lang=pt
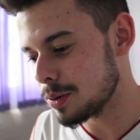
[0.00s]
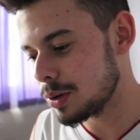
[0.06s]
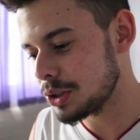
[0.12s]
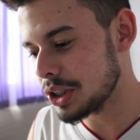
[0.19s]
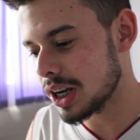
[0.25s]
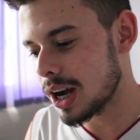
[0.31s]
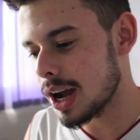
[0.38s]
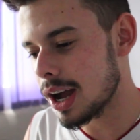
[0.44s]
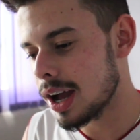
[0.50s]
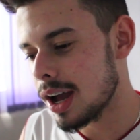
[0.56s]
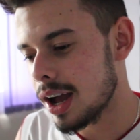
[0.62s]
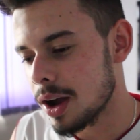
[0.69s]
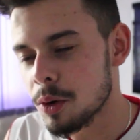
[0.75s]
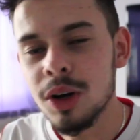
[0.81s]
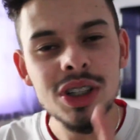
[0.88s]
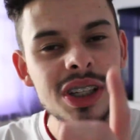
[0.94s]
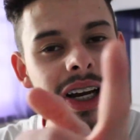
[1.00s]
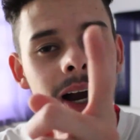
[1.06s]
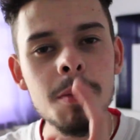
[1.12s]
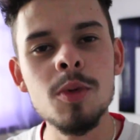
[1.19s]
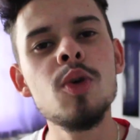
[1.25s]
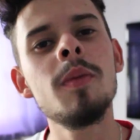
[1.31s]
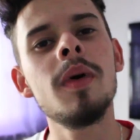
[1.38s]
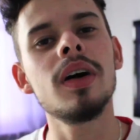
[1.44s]
Quando chegar, quando chegar a
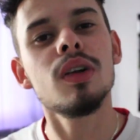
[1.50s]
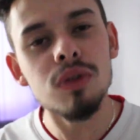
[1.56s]
mil, mano,